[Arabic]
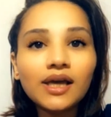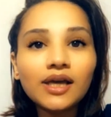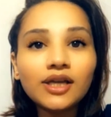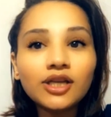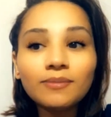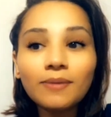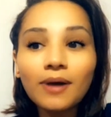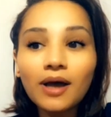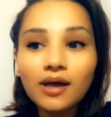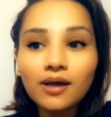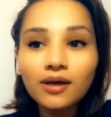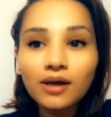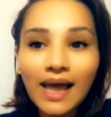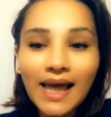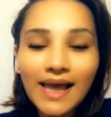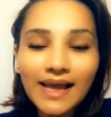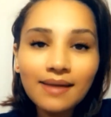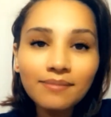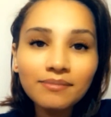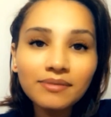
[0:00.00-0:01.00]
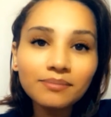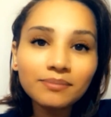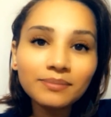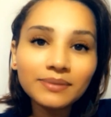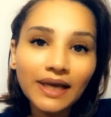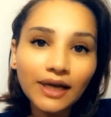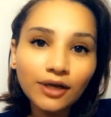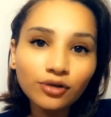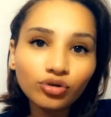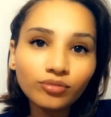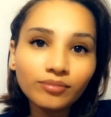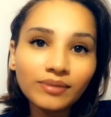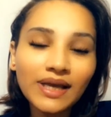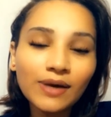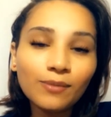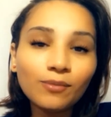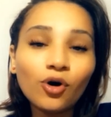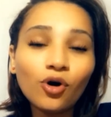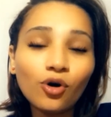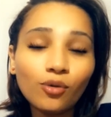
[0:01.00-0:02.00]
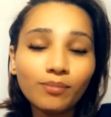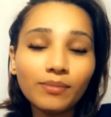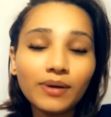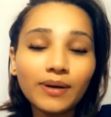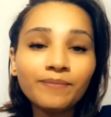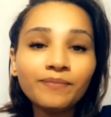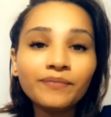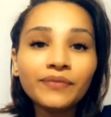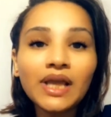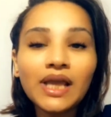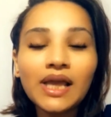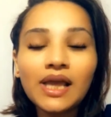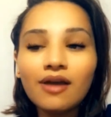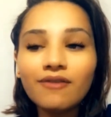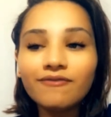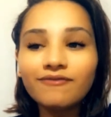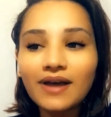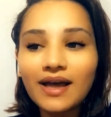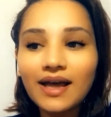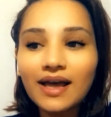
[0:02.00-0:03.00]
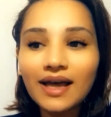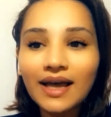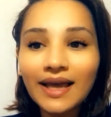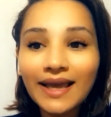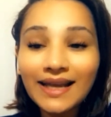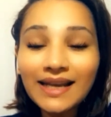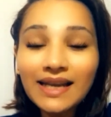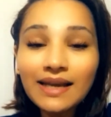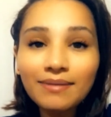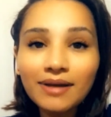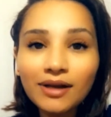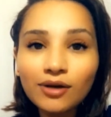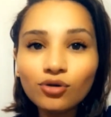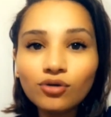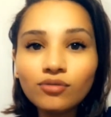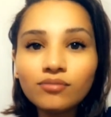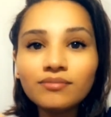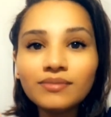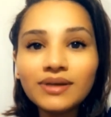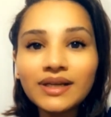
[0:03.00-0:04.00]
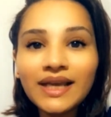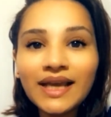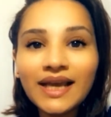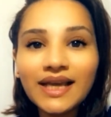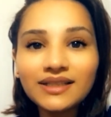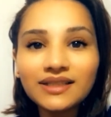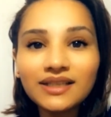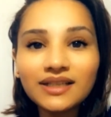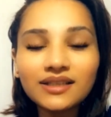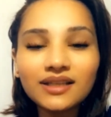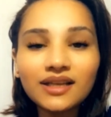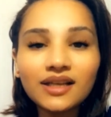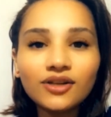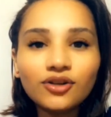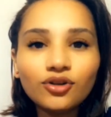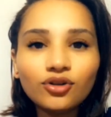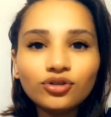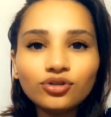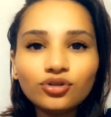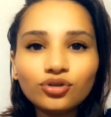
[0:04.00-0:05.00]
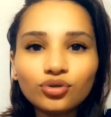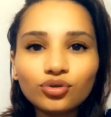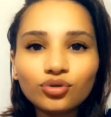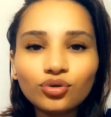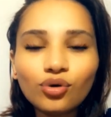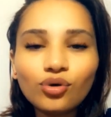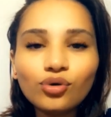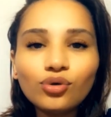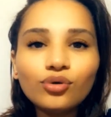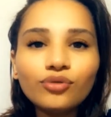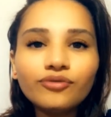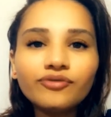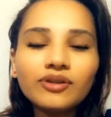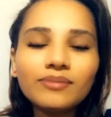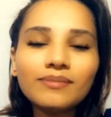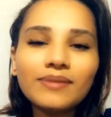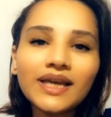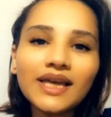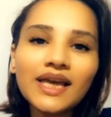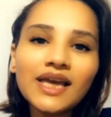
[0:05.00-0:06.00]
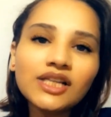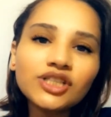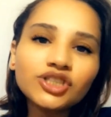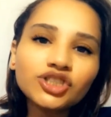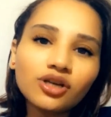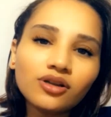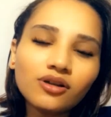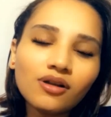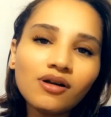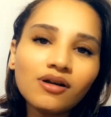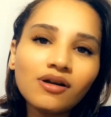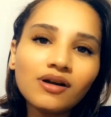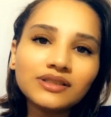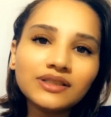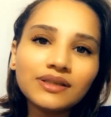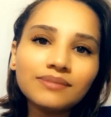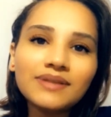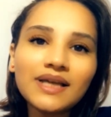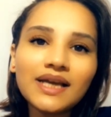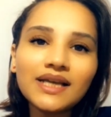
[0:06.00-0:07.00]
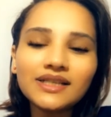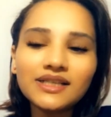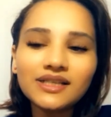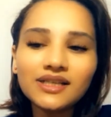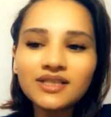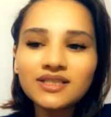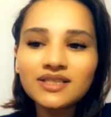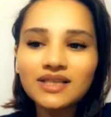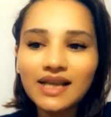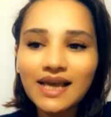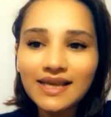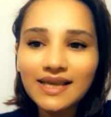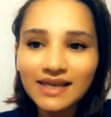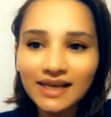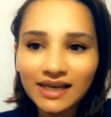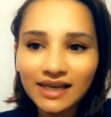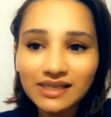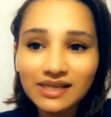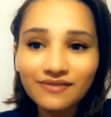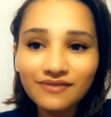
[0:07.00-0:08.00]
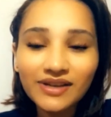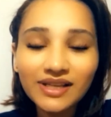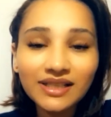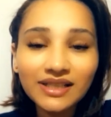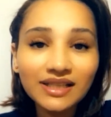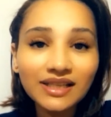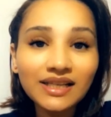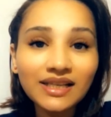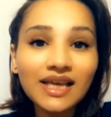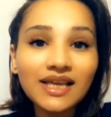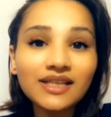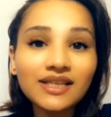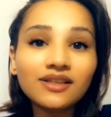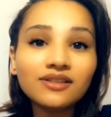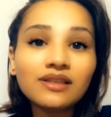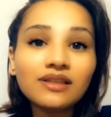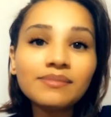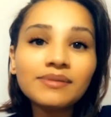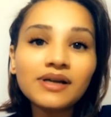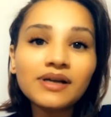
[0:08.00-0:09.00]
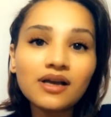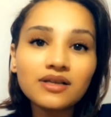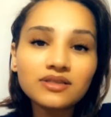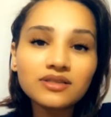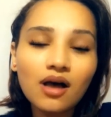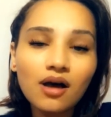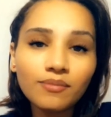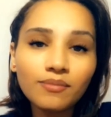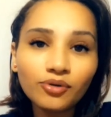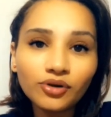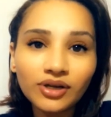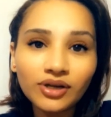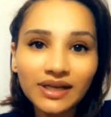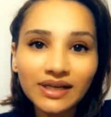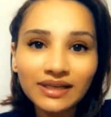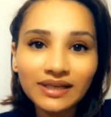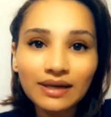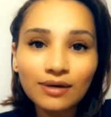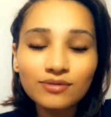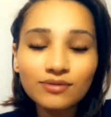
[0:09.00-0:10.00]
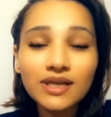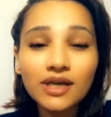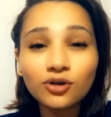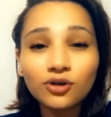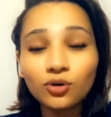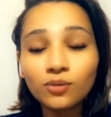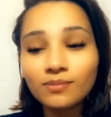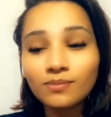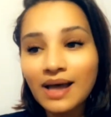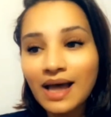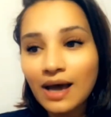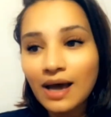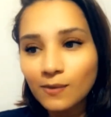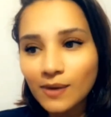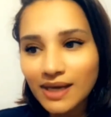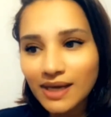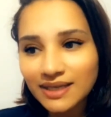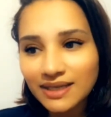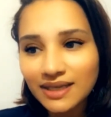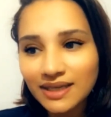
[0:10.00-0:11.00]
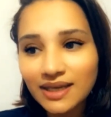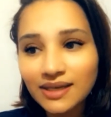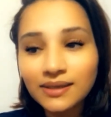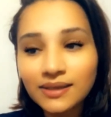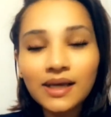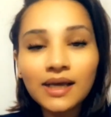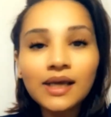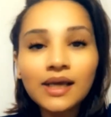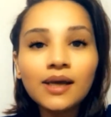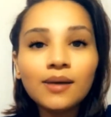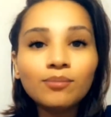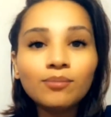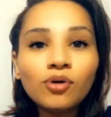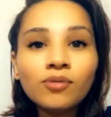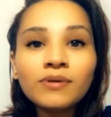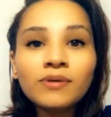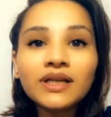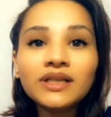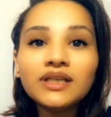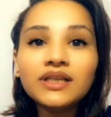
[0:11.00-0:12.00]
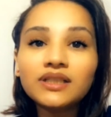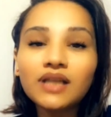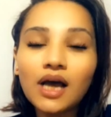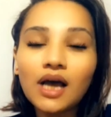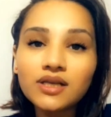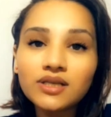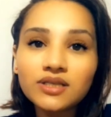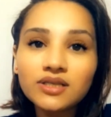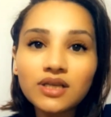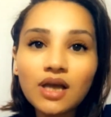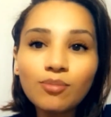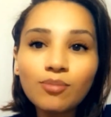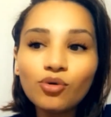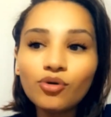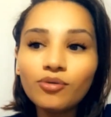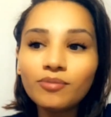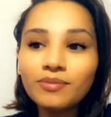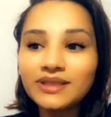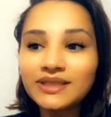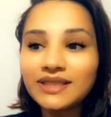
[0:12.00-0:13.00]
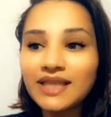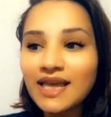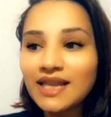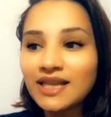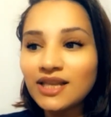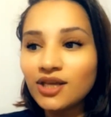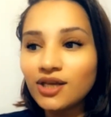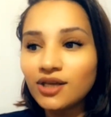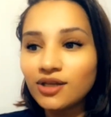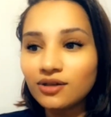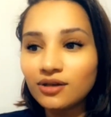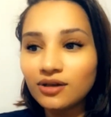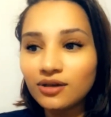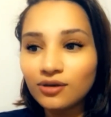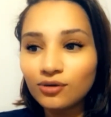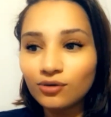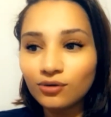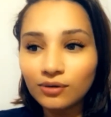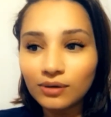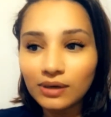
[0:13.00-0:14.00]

آه، يبقى حاجه من بتاعتهم هم فخلي بالكم من حته ان انتوا تدخلوا في مجال شراكه تبدا ان يحصل اي خلافات ليه لان طبع اصحاب برج الجوزاء ان هم هوائيين ممكن يتعصبوا بالتالي